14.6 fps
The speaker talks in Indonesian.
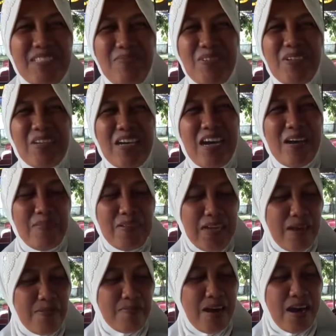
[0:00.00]
Semoga
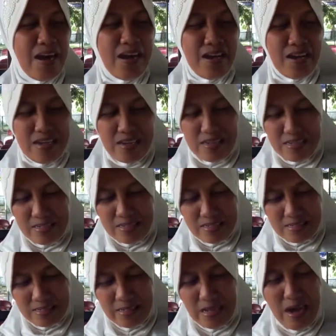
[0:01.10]
menambah
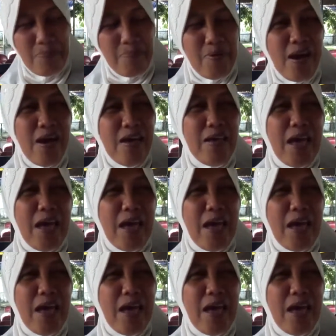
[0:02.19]
apa